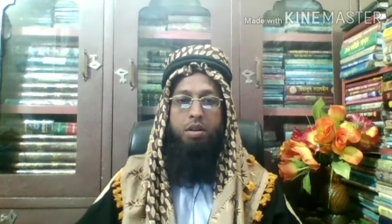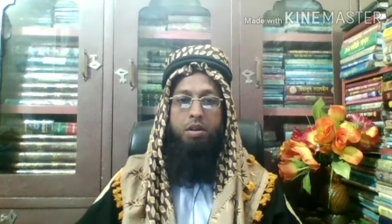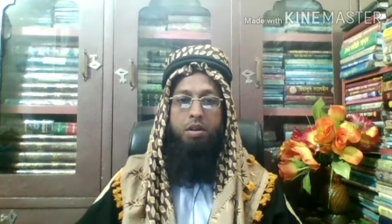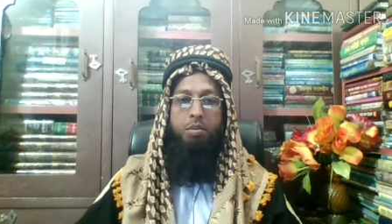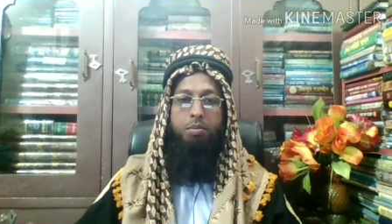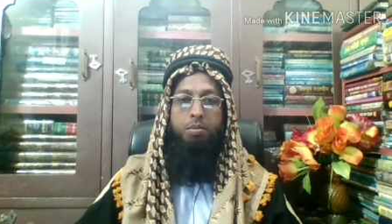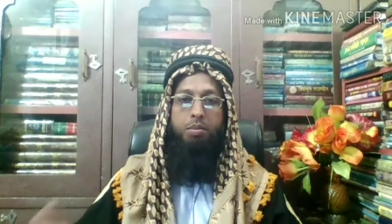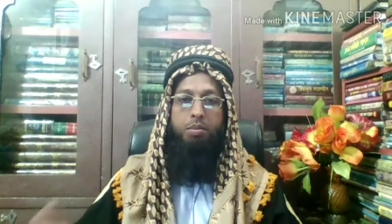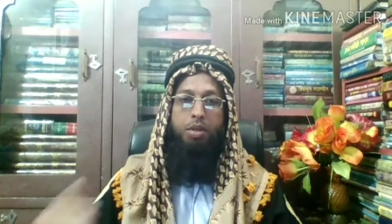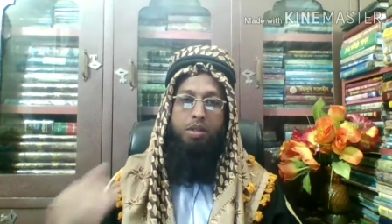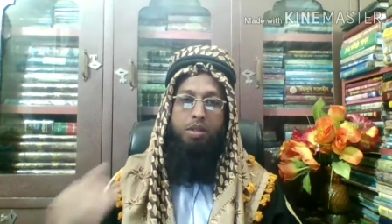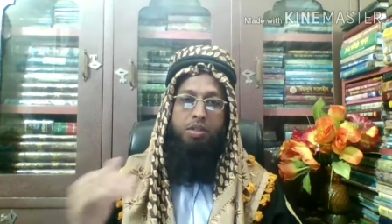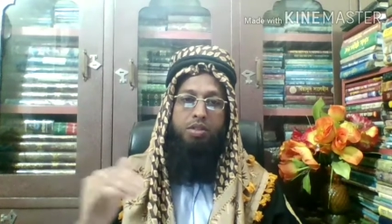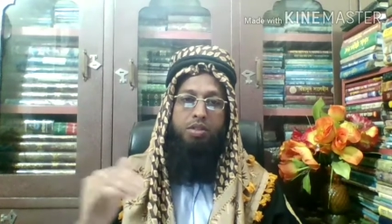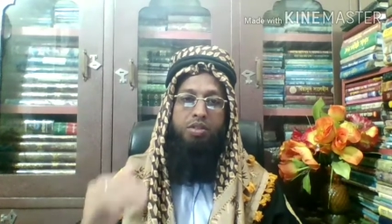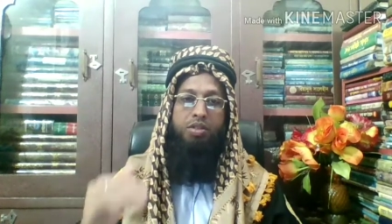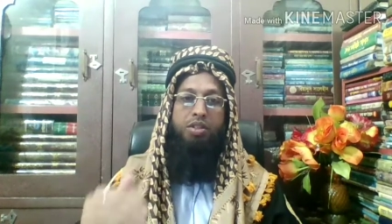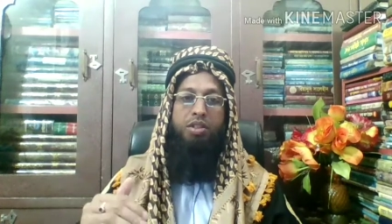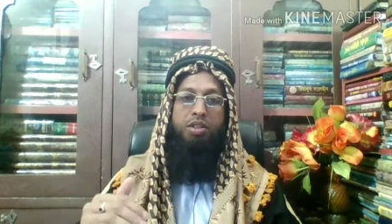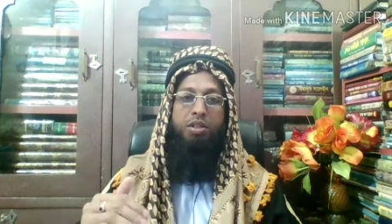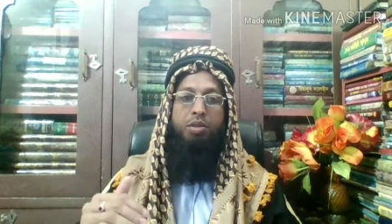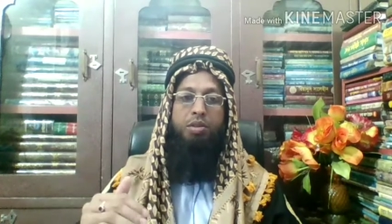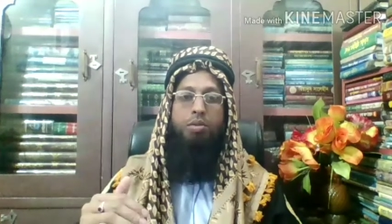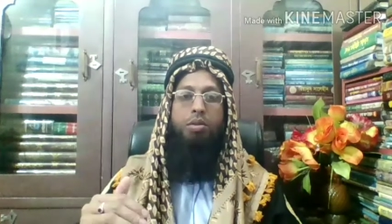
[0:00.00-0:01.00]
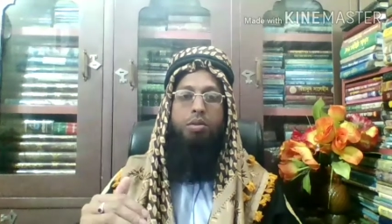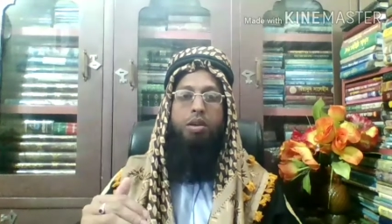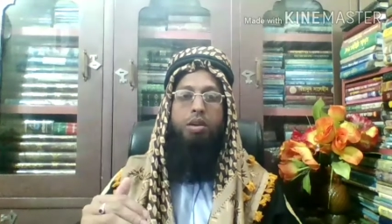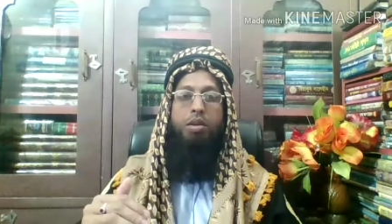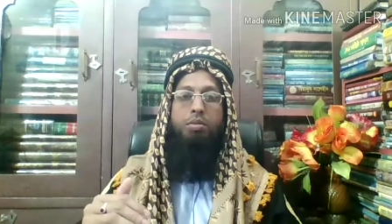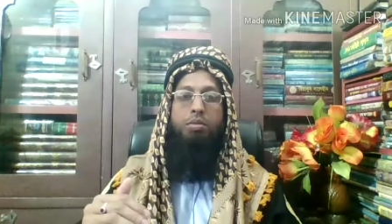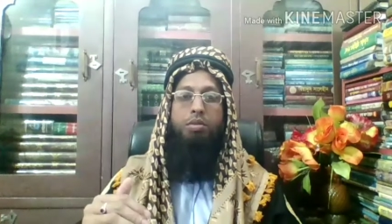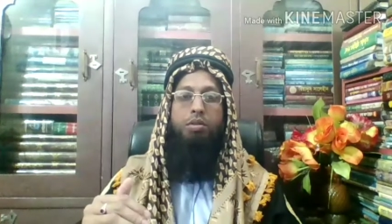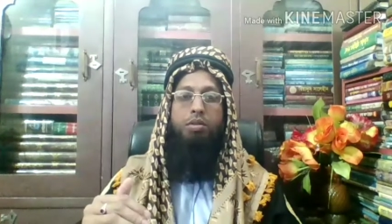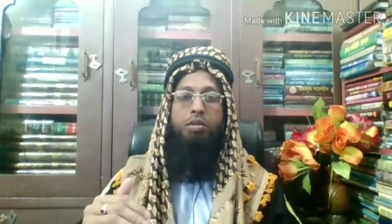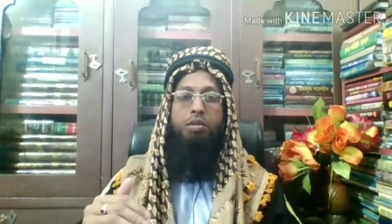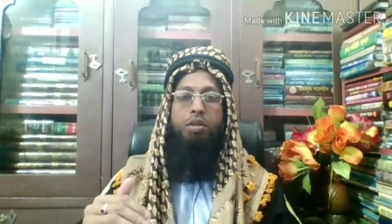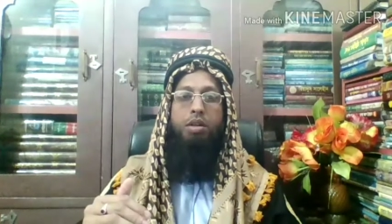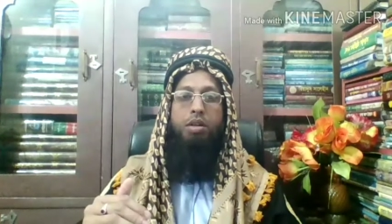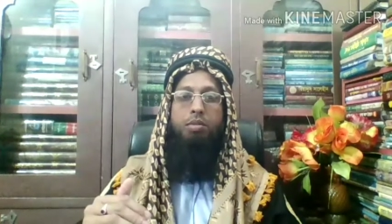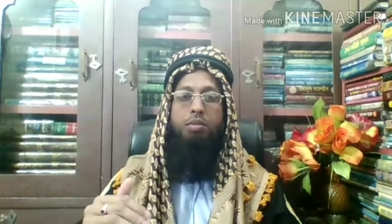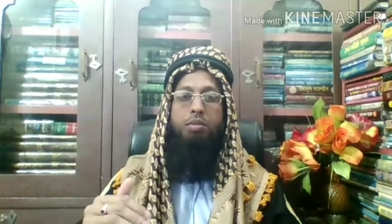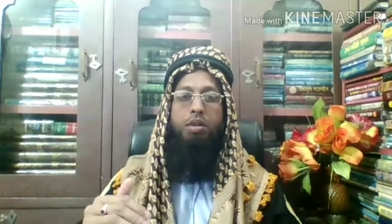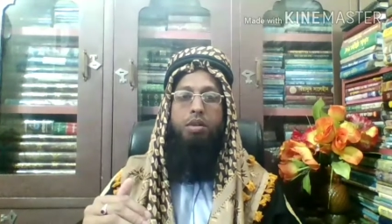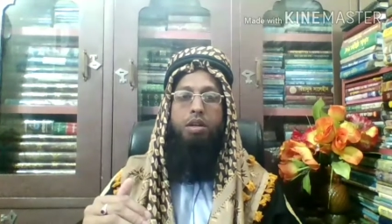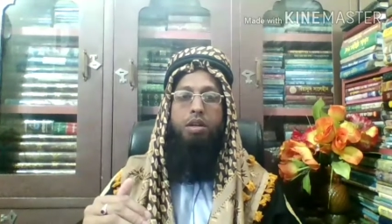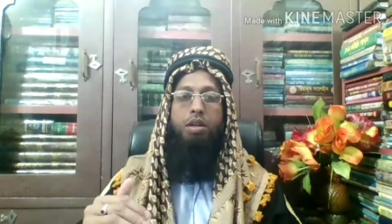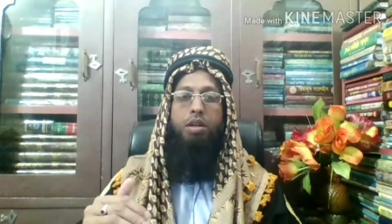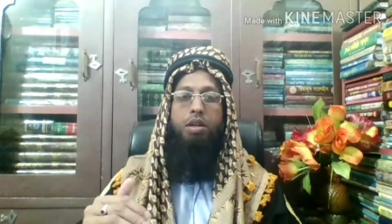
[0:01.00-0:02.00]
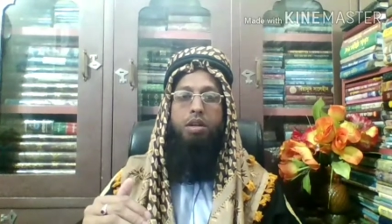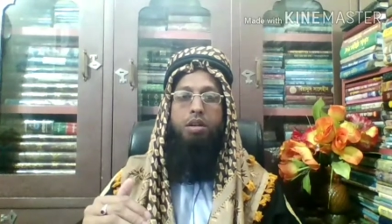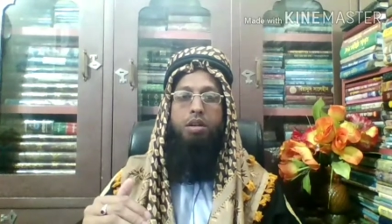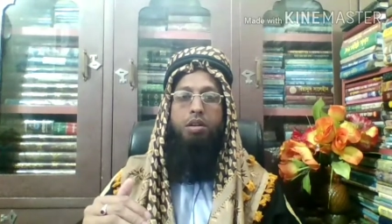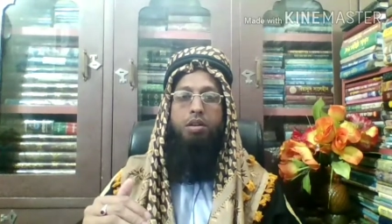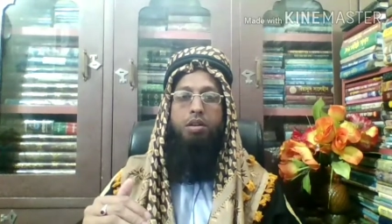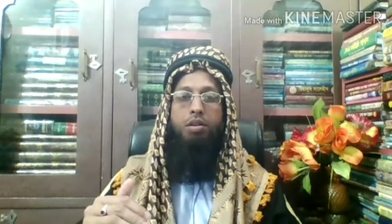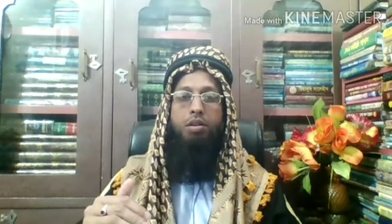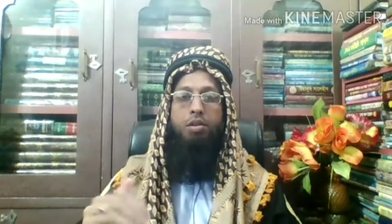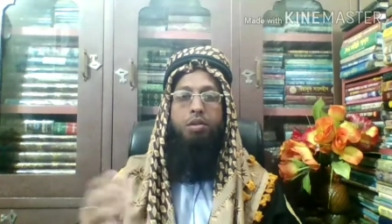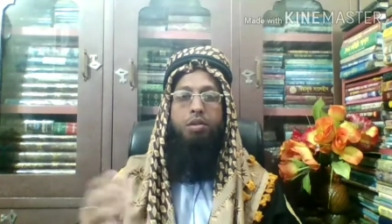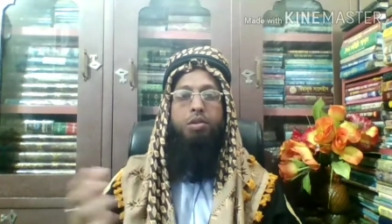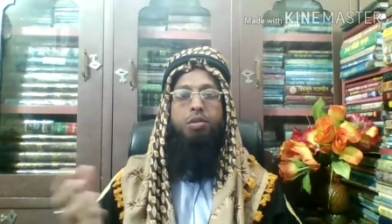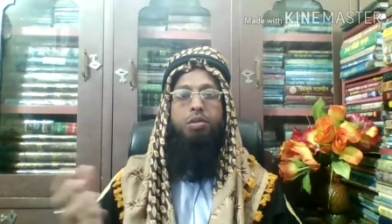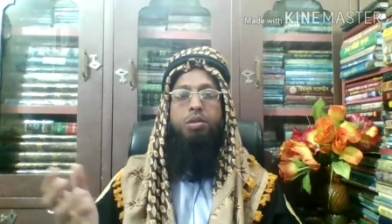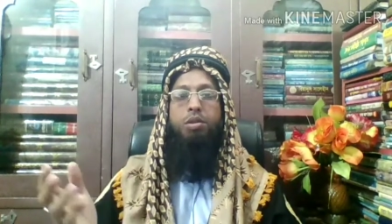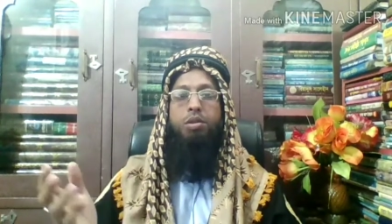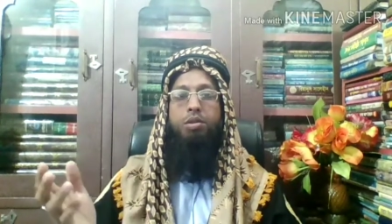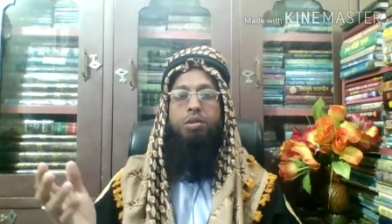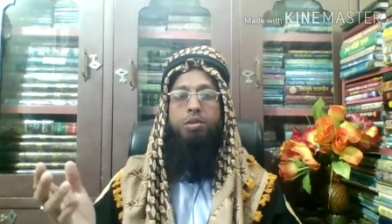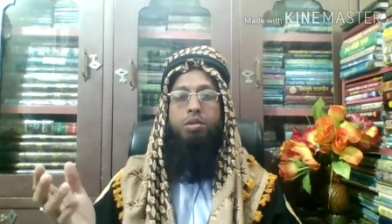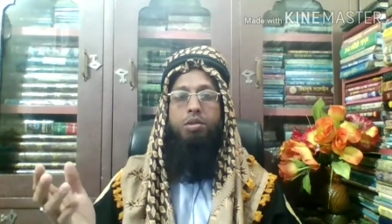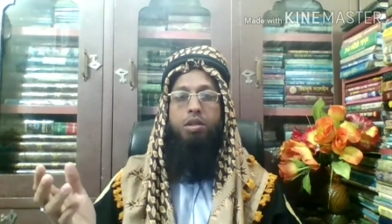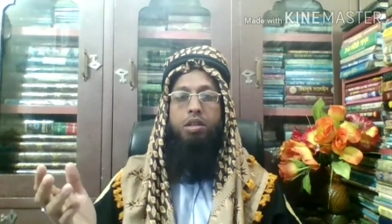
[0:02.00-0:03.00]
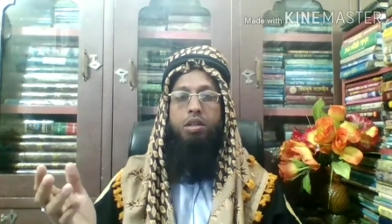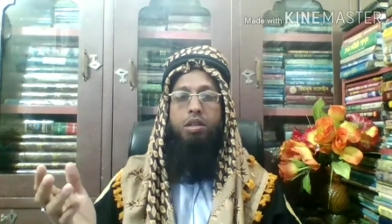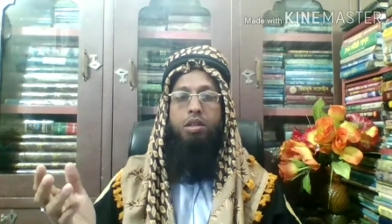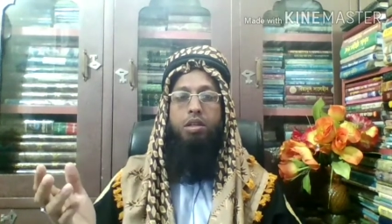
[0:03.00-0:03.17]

মসজিদগুলোর মধ্যে আমরা লক্ষ্য করি